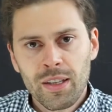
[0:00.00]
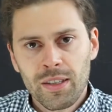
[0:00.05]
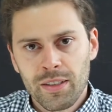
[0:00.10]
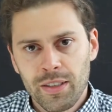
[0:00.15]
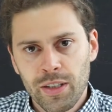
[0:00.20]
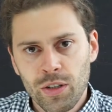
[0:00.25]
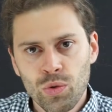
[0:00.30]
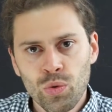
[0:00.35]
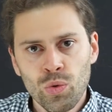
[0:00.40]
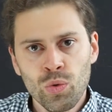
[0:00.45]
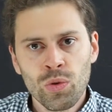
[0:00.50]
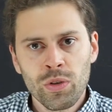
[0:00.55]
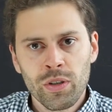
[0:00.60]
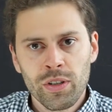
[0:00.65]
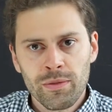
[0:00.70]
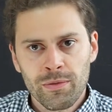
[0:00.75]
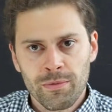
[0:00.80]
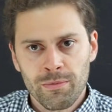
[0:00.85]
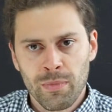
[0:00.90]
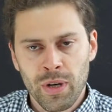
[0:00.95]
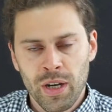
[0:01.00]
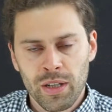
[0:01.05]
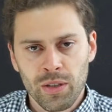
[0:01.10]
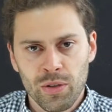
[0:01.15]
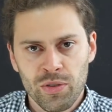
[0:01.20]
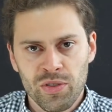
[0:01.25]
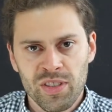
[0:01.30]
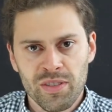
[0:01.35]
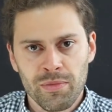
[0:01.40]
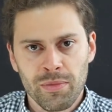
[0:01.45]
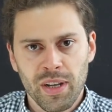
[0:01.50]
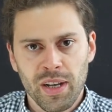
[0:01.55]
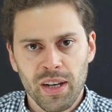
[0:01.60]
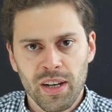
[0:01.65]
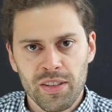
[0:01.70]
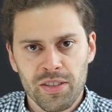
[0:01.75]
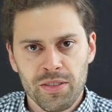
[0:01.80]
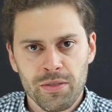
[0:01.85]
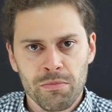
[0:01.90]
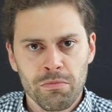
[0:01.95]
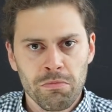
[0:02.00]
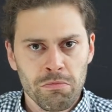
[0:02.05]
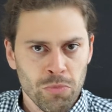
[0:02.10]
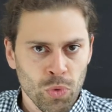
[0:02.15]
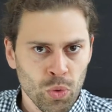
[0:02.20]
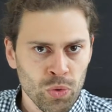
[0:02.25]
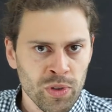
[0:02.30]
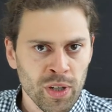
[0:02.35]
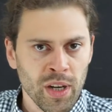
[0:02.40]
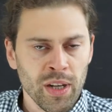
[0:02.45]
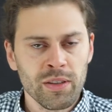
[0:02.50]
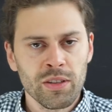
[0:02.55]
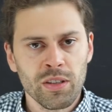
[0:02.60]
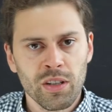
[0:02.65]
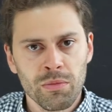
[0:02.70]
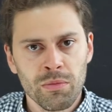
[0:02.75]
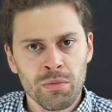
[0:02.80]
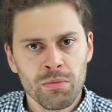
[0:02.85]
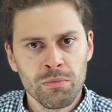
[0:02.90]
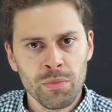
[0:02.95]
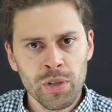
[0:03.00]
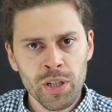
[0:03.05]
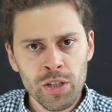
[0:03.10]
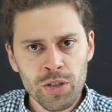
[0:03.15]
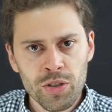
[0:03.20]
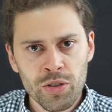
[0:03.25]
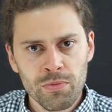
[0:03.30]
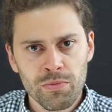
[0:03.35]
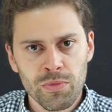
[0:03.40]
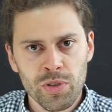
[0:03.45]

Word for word: Die Kuh macht aus diesem Gras unter anderem Milch.